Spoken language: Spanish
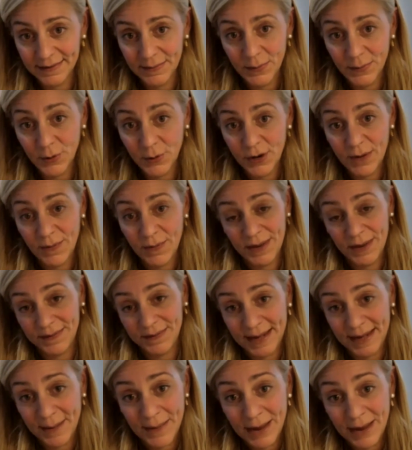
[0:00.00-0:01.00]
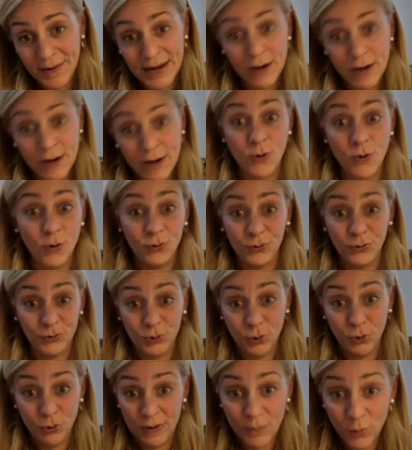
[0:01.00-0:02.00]
porque eh, ser amable con
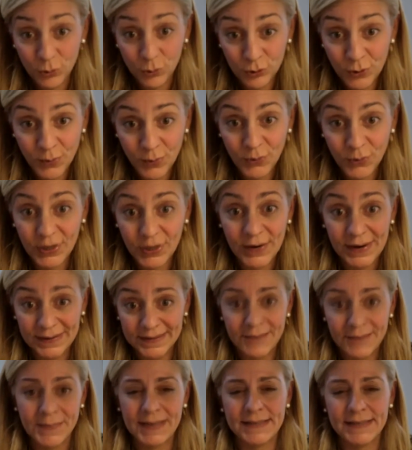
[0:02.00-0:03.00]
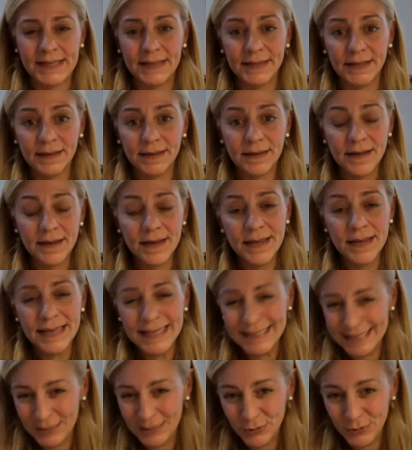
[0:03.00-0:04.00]
todo el mundo, porque a veces se presentan
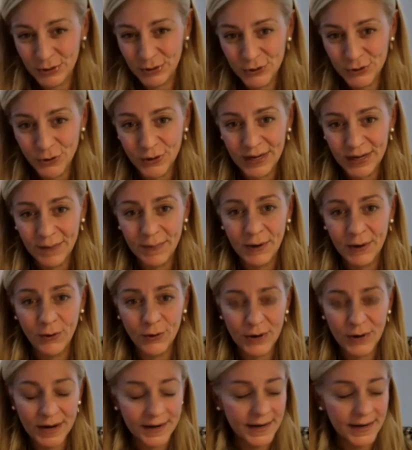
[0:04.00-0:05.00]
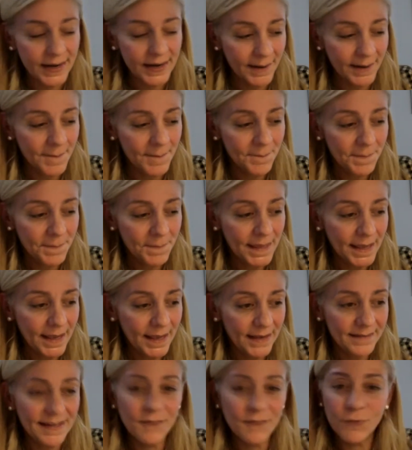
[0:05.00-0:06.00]
situaciones, pero don Enrique
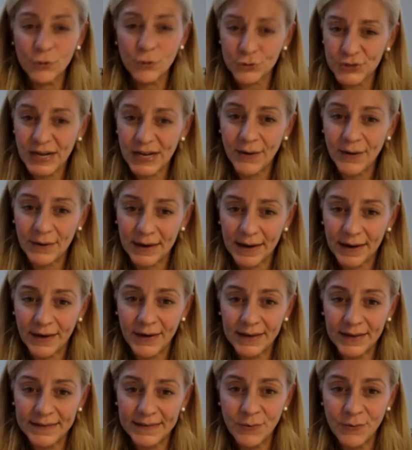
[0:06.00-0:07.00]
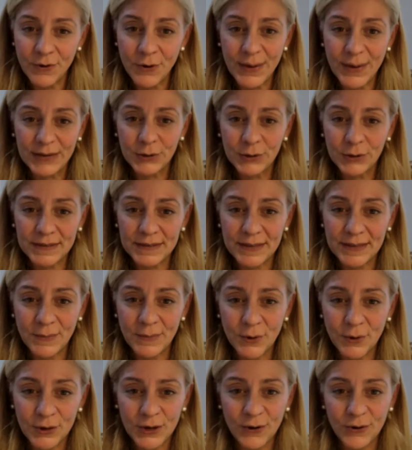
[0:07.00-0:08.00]
se esforzaba. A veces uno ve estos
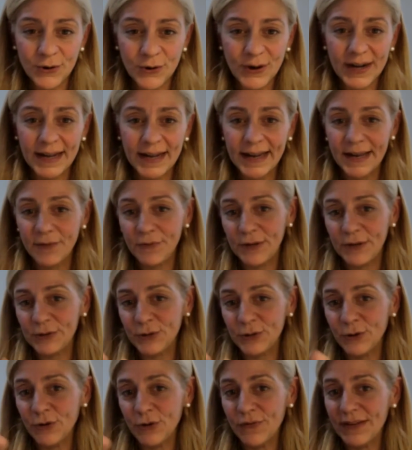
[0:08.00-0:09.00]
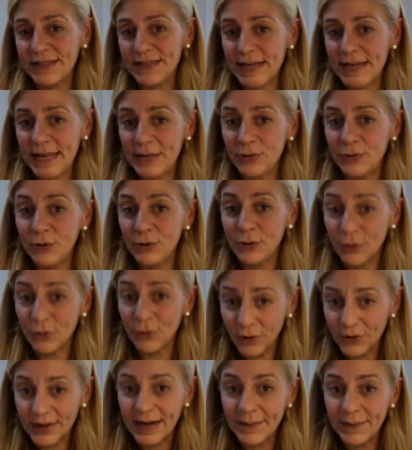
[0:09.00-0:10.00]
testimonios y uno cree que fue todo facilito y
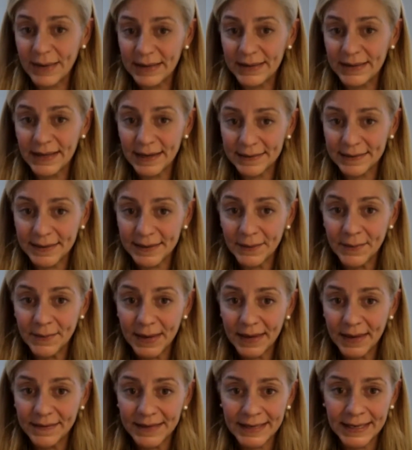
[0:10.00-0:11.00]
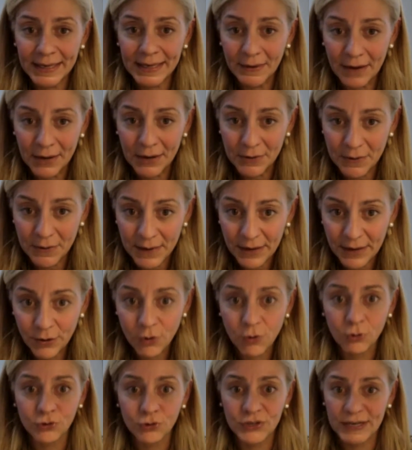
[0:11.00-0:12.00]
no, realmente él también tiene que haber
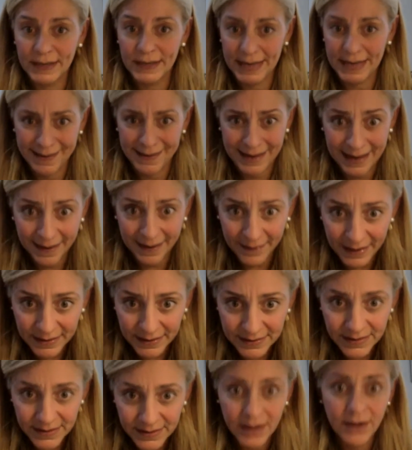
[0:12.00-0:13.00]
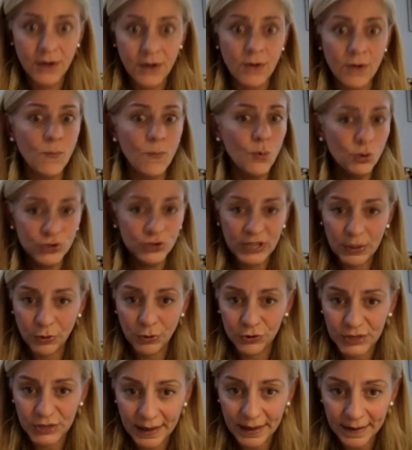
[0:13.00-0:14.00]
vivido contrariedades, muchas
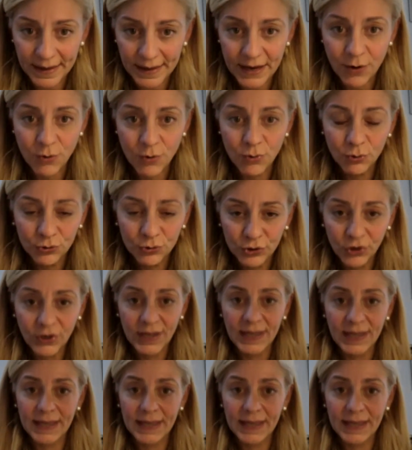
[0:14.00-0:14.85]
contrariedades, incluso